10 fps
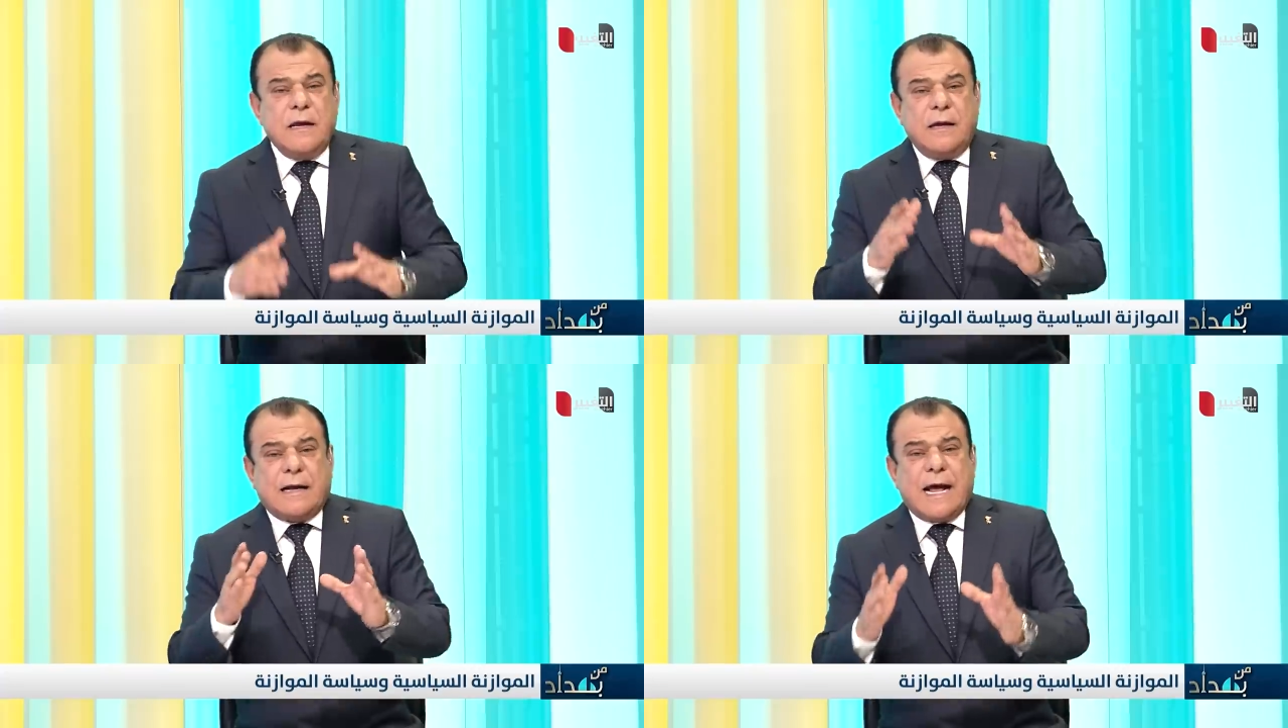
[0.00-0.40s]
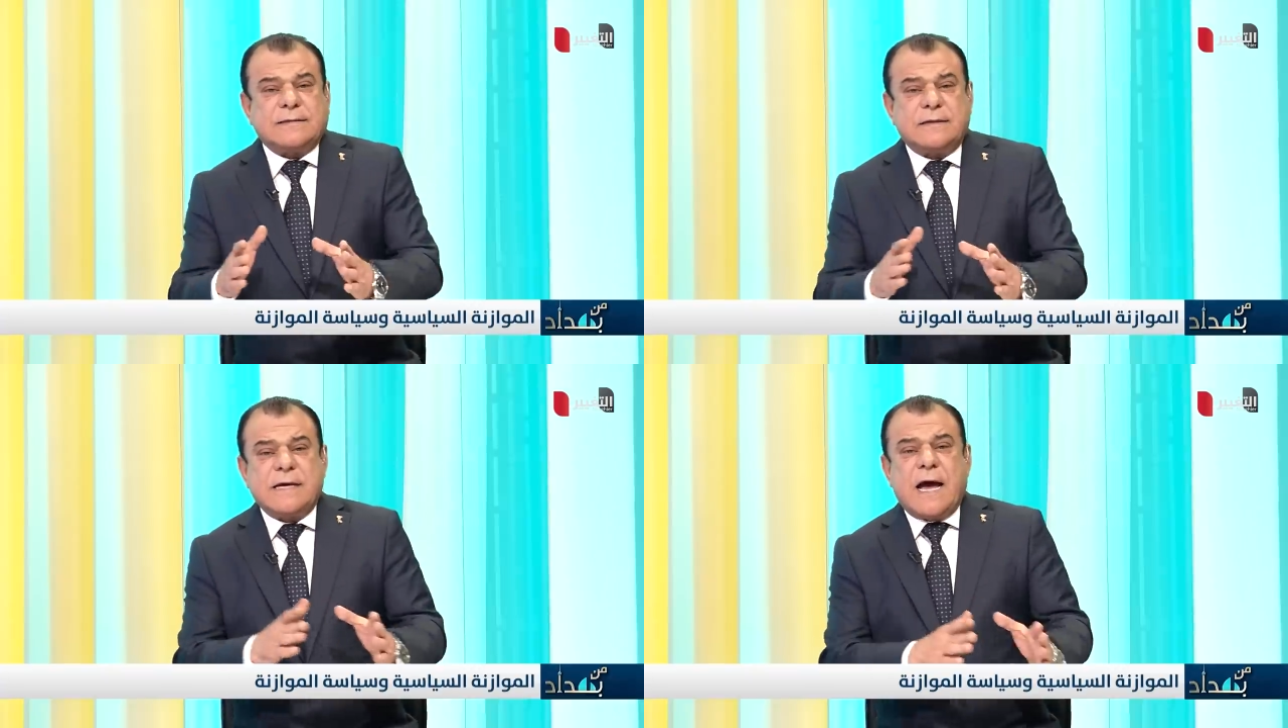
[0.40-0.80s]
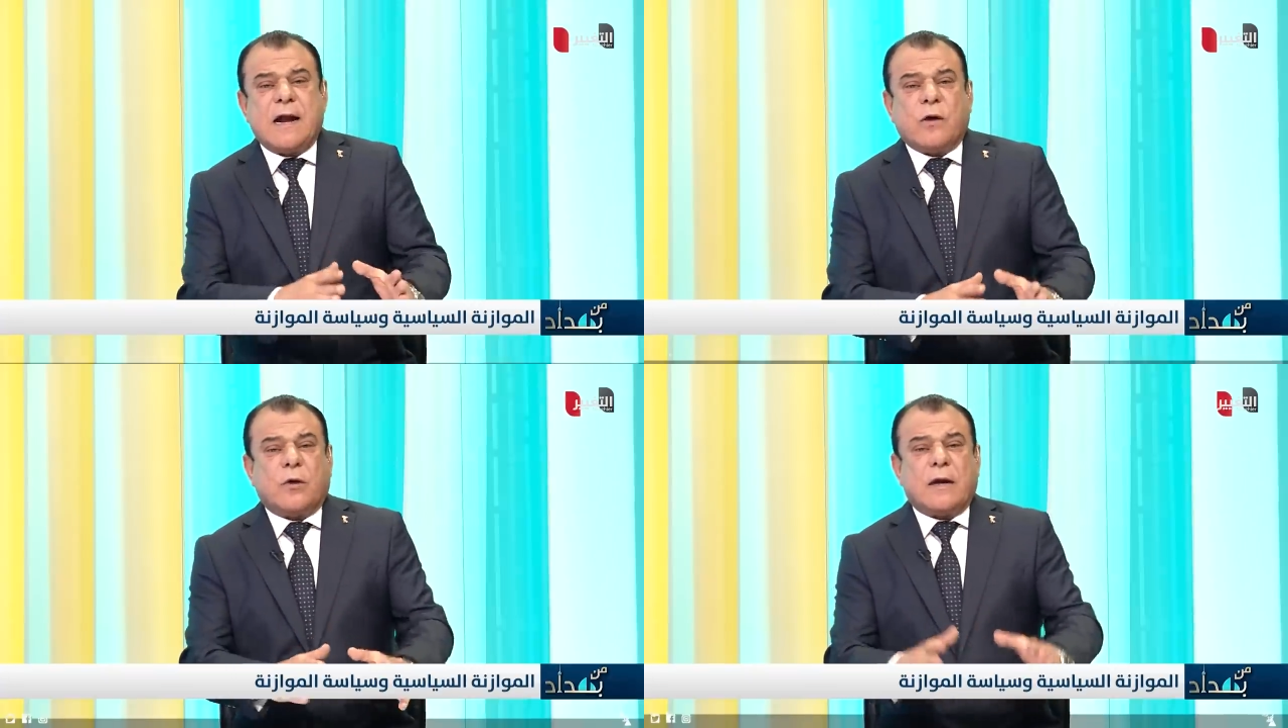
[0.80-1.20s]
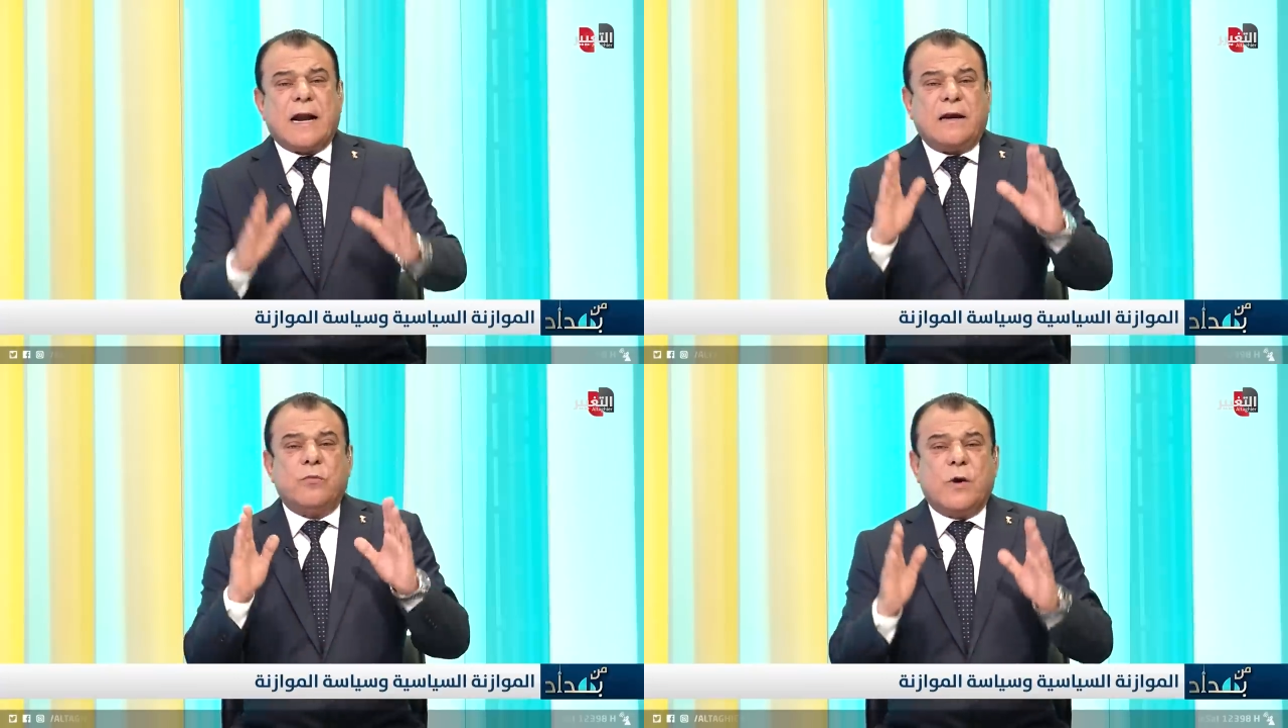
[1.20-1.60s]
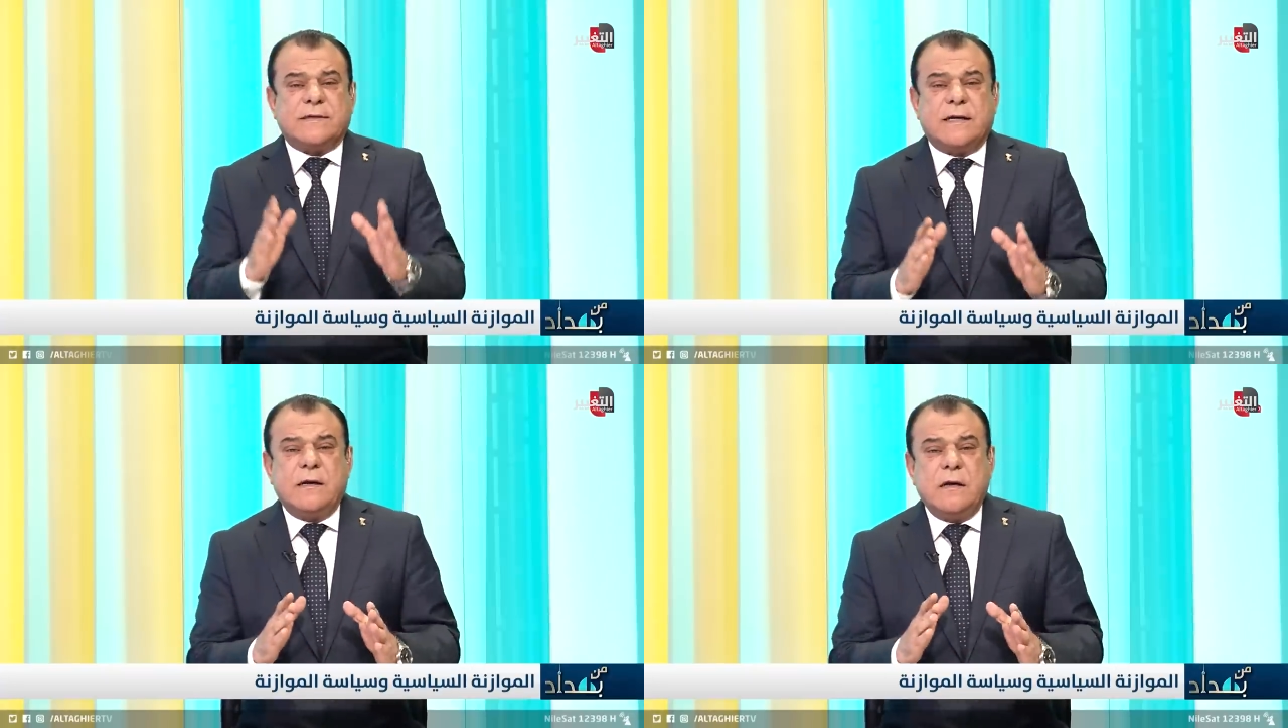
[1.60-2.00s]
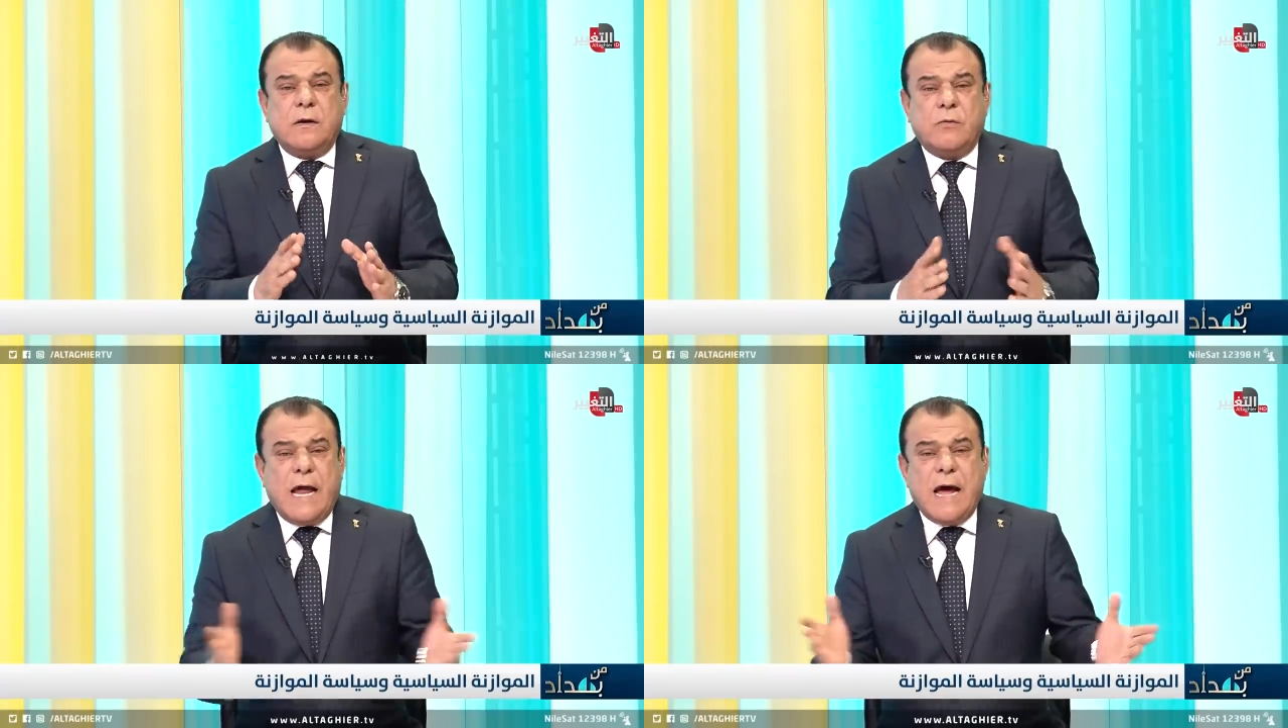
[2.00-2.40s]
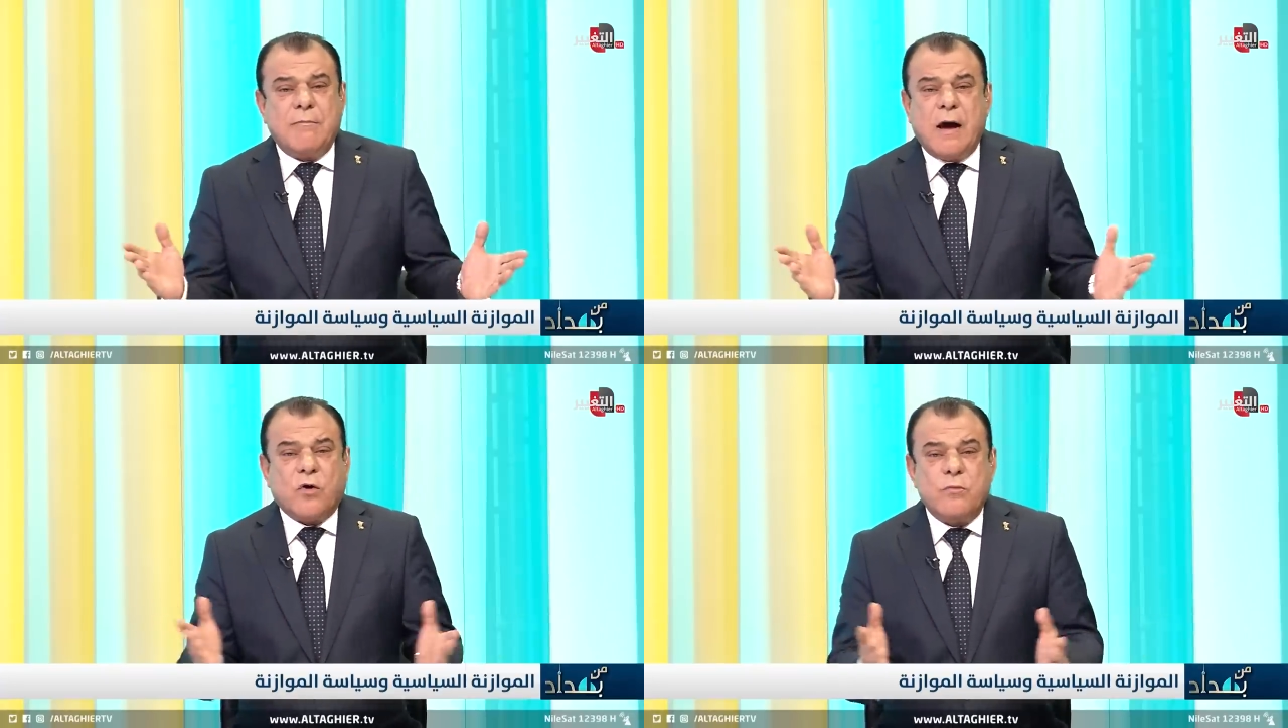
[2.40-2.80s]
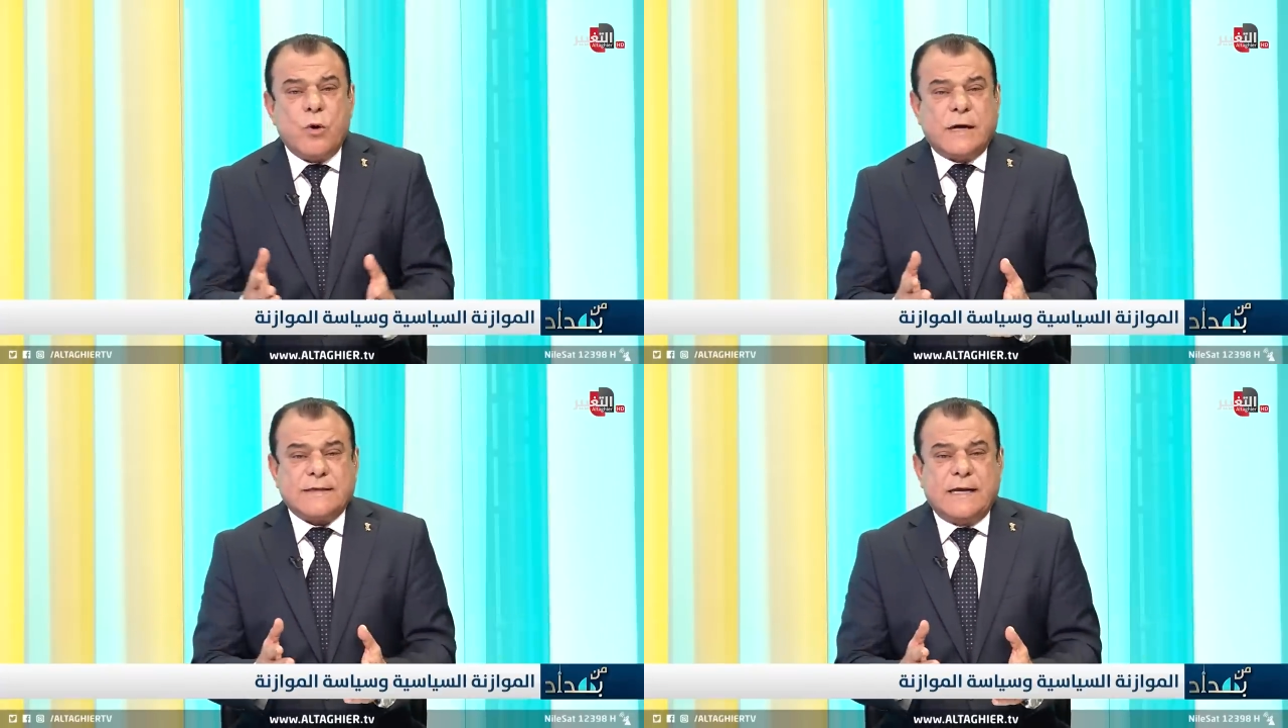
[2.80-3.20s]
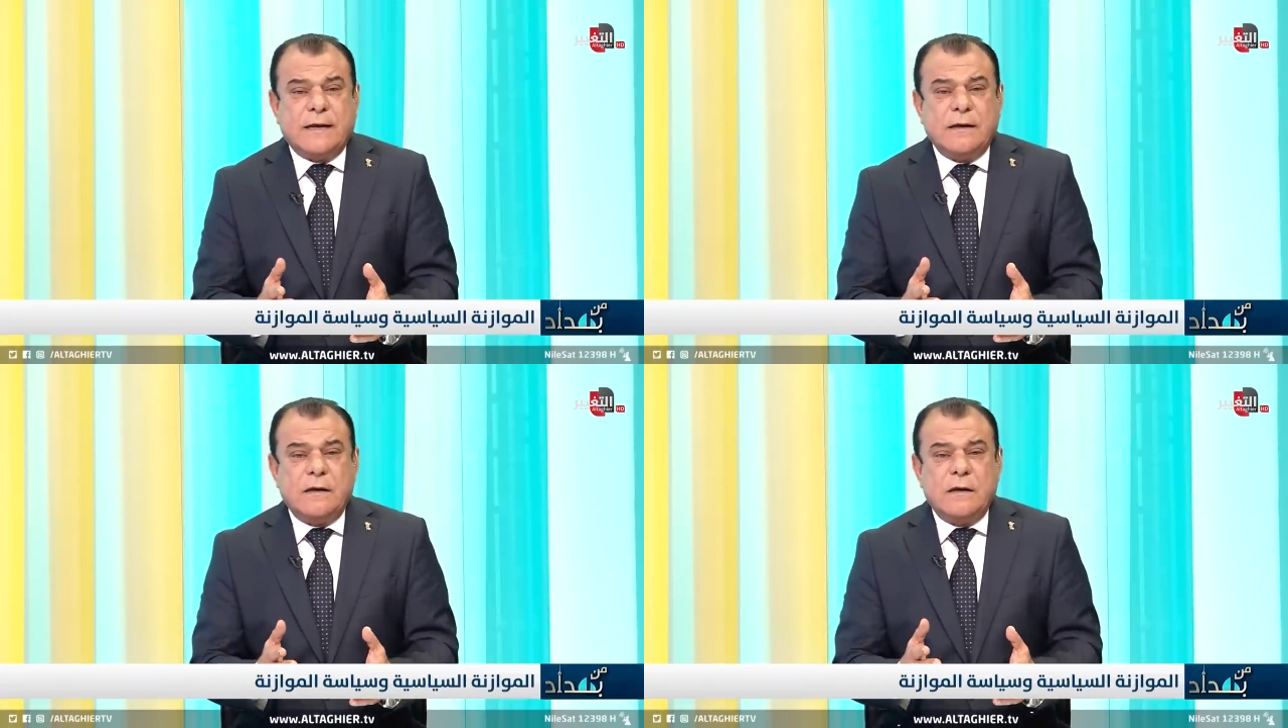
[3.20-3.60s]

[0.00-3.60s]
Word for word: رأس الشهر أكو قرار الموازنة والعام ماكو موازنة